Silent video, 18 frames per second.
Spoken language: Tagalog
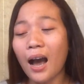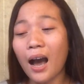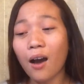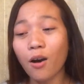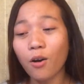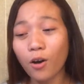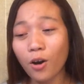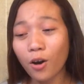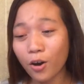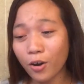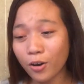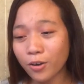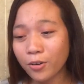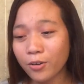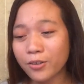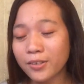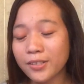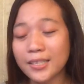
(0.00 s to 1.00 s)
Ako,
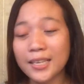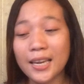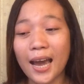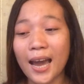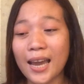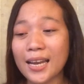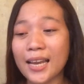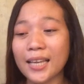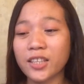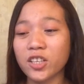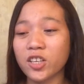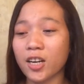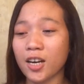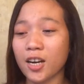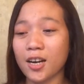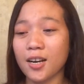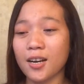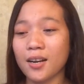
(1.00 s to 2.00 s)
si Island
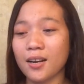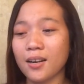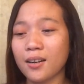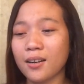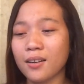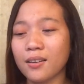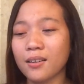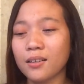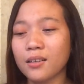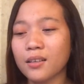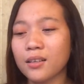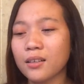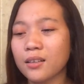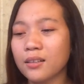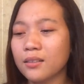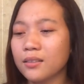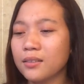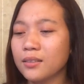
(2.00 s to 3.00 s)
Girl,
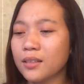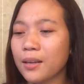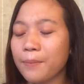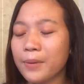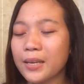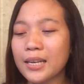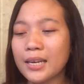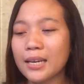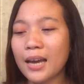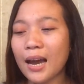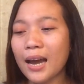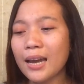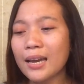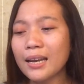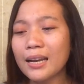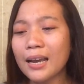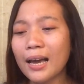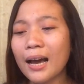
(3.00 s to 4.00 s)
na
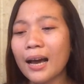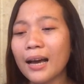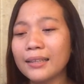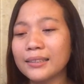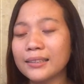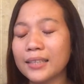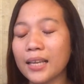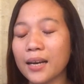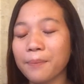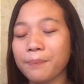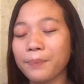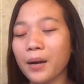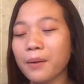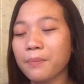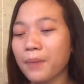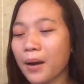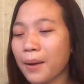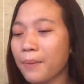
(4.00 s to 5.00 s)
binigay lahat ng
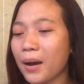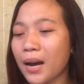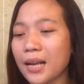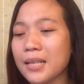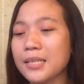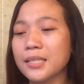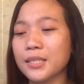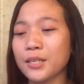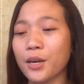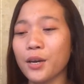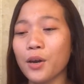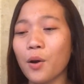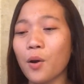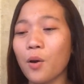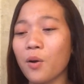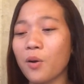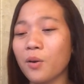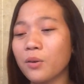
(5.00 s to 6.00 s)
pagmamahal
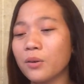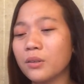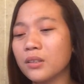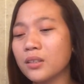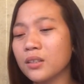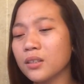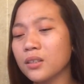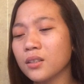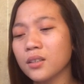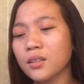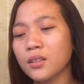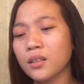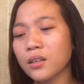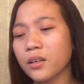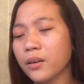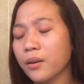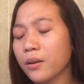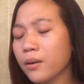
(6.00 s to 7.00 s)
sa'yo.
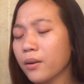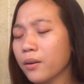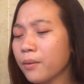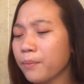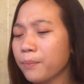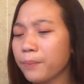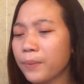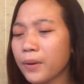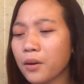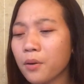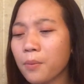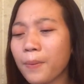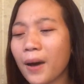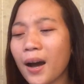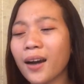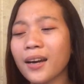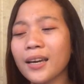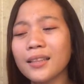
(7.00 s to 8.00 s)
Pero
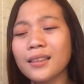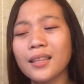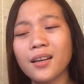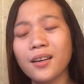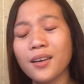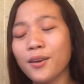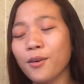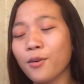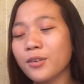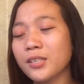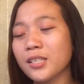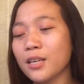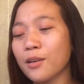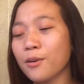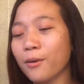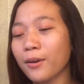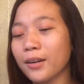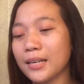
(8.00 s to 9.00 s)
bakit ang iyong
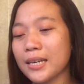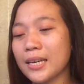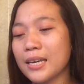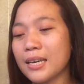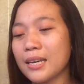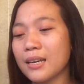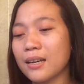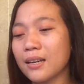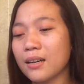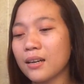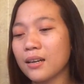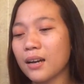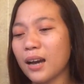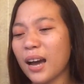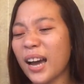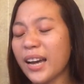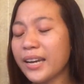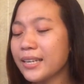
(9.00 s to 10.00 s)
sinukli
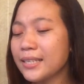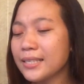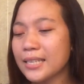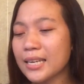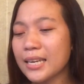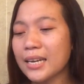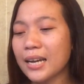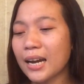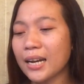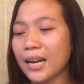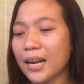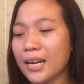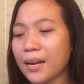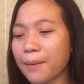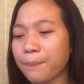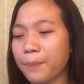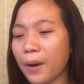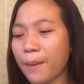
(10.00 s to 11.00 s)
ay hindi ka na
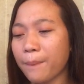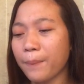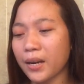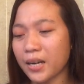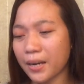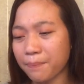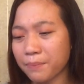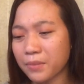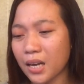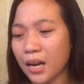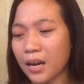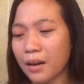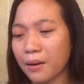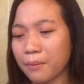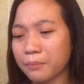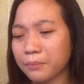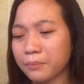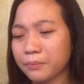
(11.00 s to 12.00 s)

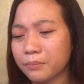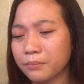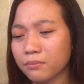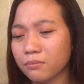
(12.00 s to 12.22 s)
nagpaparamdam?